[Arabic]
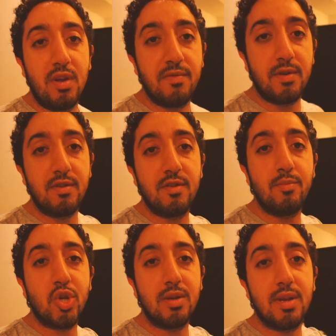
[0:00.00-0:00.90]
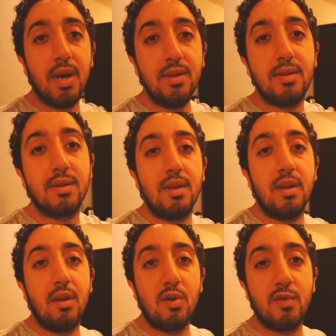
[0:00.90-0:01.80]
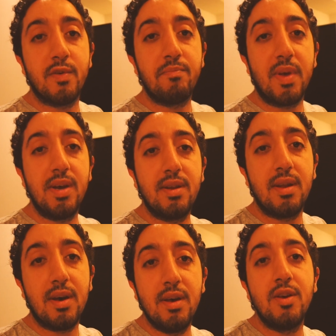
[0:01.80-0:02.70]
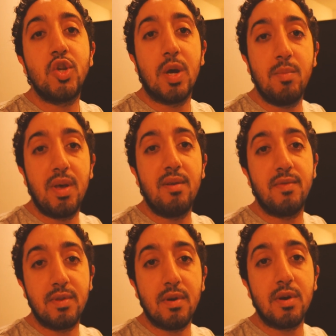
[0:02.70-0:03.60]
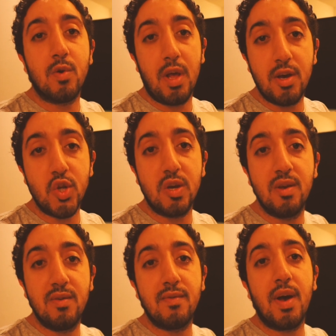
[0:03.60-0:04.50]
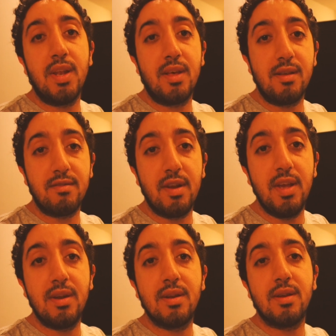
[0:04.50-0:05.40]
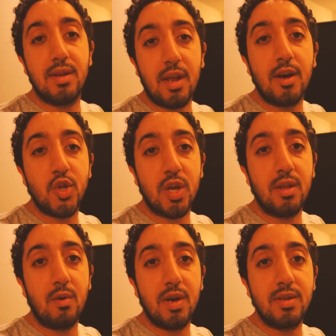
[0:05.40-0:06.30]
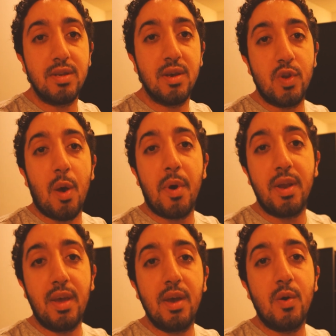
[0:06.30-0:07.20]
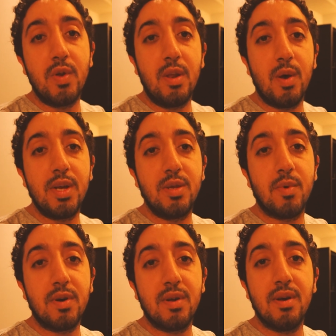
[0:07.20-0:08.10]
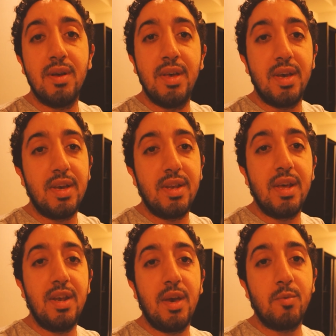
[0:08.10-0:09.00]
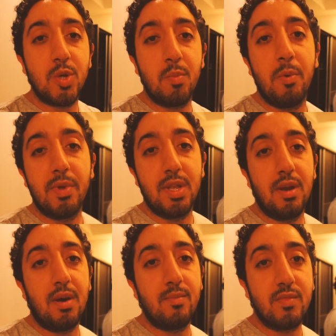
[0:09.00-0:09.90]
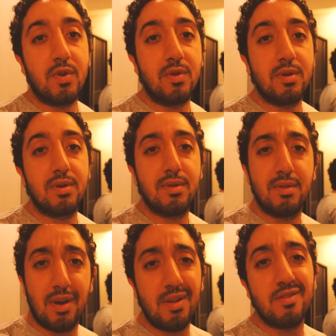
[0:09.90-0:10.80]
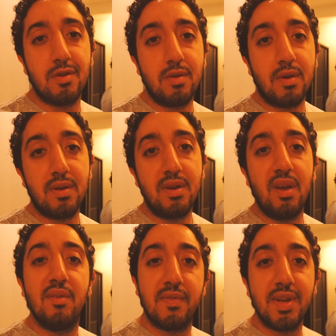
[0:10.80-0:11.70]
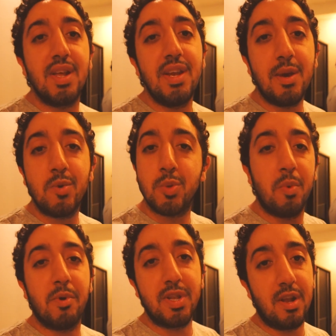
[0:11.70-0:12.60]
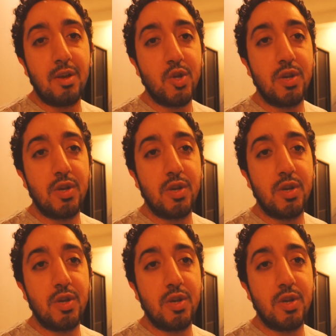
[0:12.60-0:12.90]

لنا في الريسبشن تحت ان الغرفه بتاعتنا شامله الفطار والعشاء فاحنا نازلين نتعشى دلوقتي وطبعا الجو دلوقتي بره الدنيا مش مبطله امطار انا اسكندراني فالدنيا مش مبطله